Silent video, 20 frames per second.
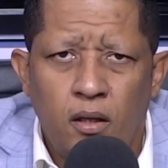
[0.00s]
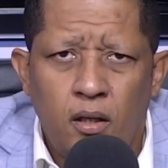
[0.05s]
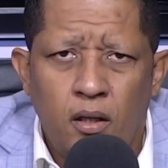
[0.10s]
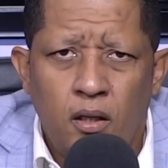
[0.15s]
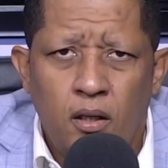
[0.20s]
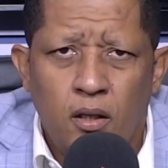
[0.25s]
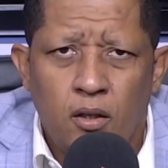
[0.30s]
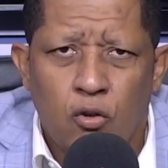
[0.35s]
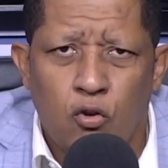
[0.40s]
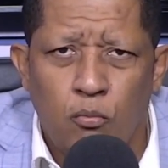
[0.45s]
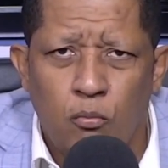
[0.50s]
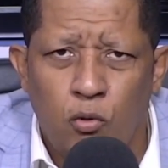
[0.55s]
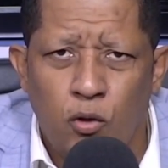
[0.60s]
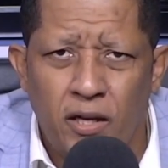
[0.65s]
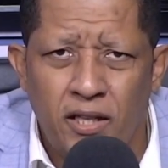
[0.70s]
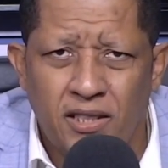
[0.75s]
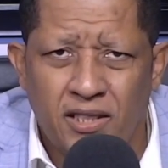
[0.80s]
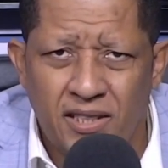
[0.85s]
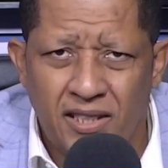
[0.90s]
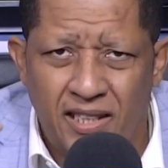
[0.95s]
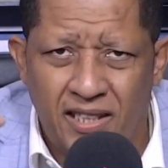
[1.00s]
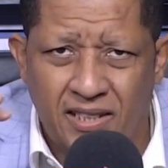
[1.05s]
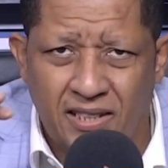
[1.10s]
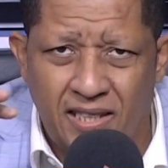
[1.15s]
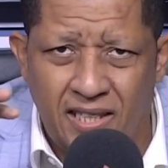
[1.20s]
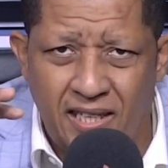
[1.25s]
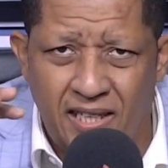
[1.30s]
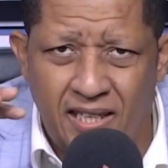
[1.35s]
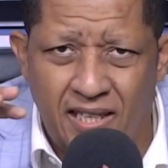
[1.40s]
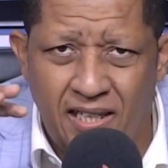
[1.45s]
como es
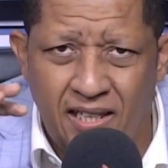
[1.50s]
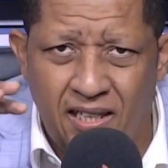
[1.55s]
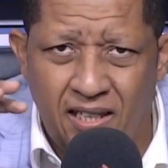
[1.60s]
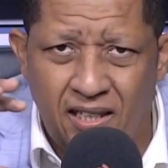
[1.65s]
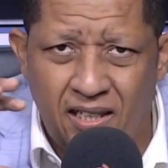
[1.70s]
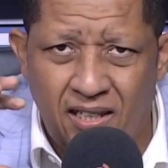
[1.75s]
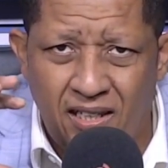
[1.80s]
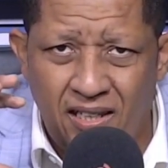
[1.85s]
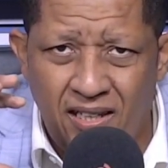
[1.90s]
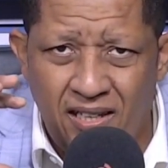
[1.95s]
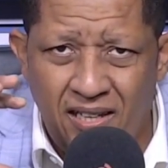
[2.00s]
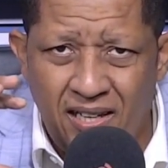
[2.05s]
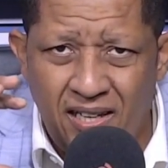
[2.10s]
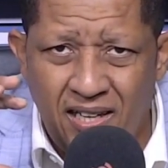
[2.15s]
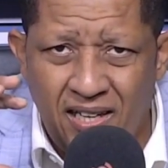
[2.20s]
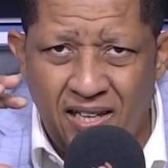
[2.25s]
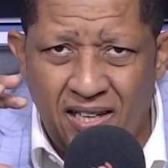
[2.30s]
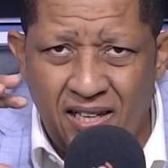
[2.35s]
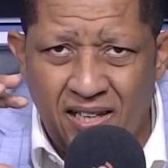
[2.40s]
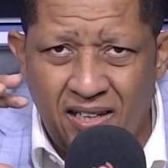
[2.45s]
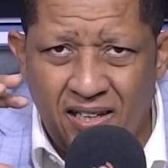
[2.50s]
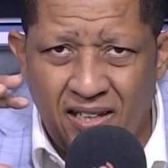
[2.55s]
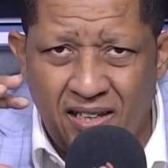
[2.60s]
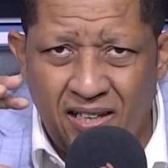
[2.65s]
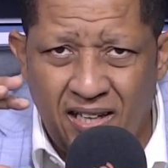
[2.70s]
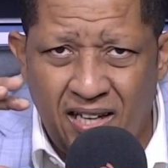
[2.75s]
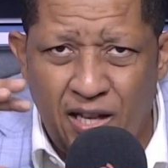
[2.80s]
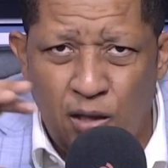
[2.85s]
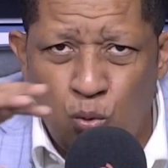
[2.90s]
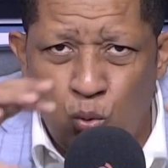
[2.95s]
ese
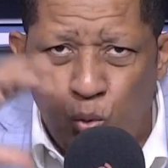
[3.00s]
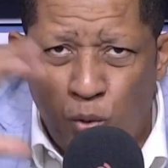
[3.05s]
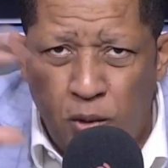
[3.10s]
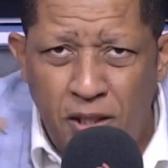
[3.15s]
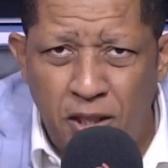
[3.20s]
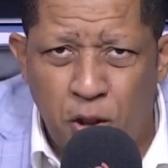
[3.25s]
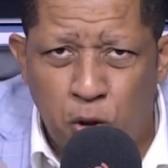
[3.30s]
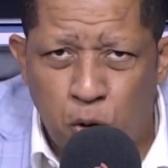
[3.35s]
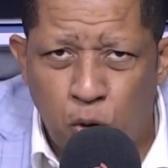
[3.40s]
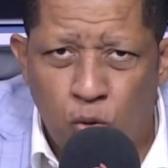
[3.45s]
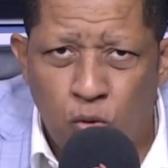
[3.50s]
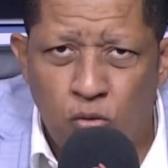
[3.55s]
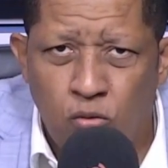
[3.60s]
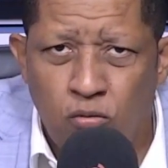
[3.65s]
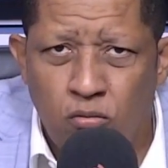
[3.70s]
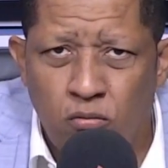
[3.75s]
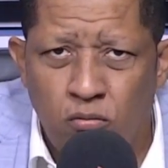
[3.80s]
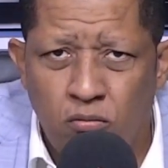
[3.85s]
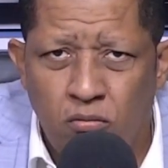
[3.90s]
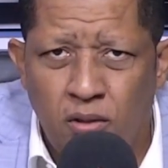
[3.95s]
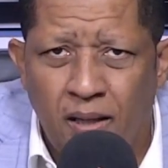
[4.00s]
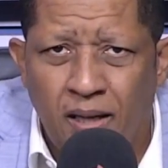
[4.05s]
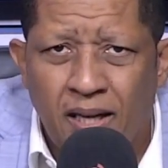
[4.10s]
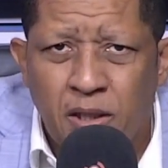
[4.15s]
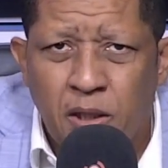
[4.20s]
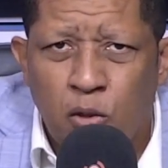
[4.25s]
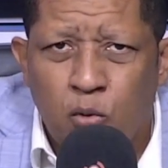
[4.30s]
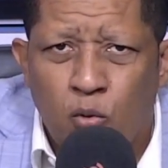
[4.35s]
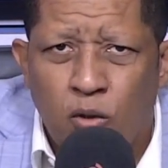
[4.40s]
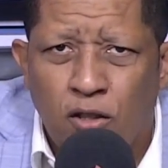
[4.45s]
erudito de la
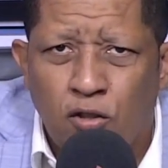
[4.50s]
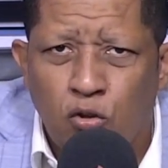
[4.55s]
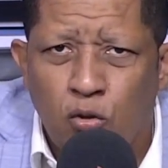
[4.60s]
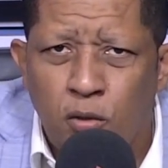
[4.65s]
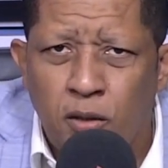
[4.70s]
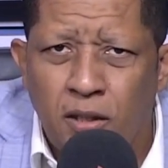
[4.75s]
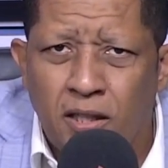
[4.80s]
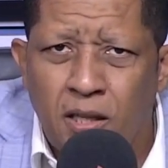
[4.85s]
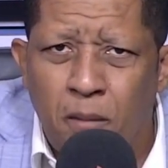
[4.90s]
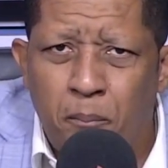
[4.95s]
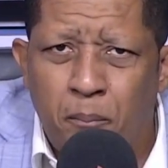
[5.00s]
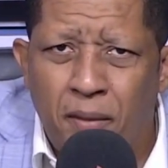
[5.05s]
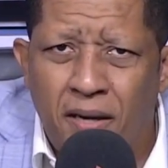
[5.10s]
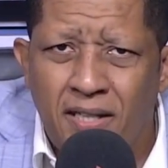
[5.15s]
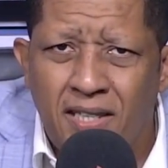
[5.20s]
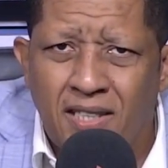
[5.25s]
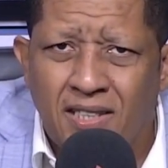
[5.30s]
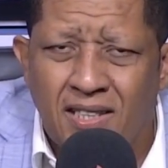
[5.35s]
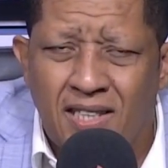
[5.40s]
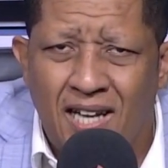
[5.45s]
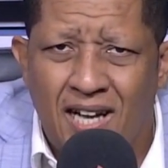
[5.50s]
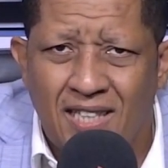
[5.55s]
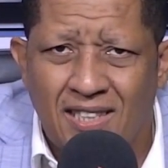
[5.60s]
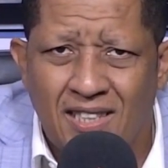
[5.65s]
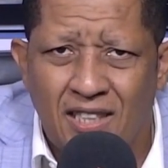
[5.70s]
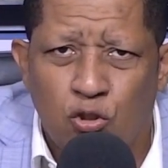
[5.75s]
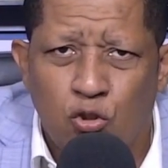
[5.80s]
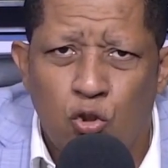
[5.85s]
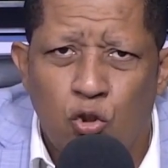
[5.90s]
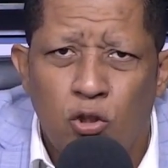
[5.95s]
articulación de campañas,
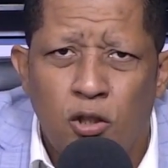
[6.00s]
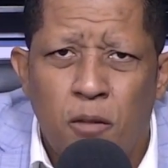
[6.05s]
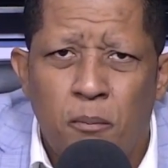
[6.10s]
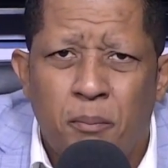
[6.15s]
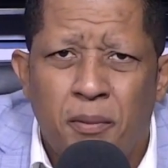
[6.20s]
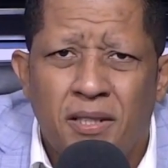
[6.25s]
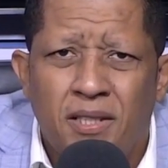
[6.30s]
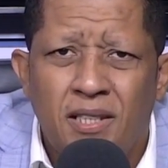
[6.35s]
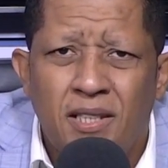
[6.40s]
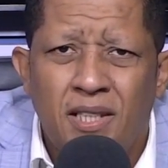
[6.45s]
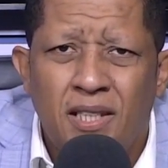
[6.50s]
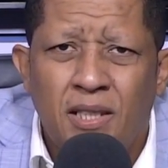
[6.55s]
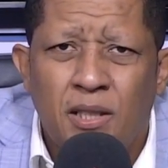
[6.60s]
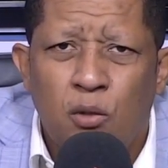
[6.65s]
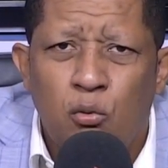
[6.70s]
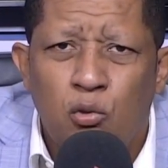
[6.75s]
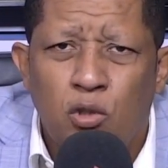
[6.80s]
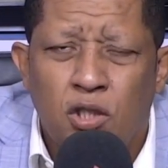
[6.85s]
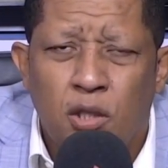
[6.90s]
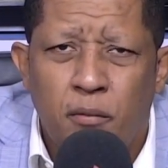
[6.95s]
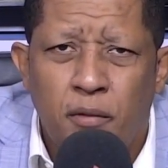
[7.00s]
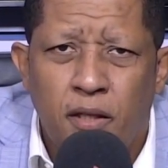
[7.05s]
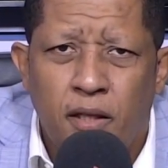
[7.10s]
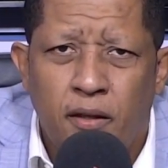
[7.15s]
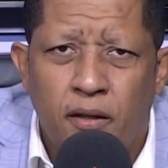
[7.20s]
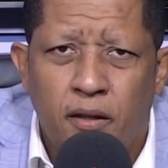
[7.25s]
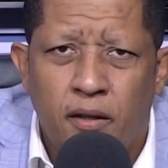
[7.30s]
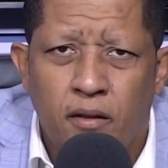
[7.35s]
asesor del presidente Luis Abinader,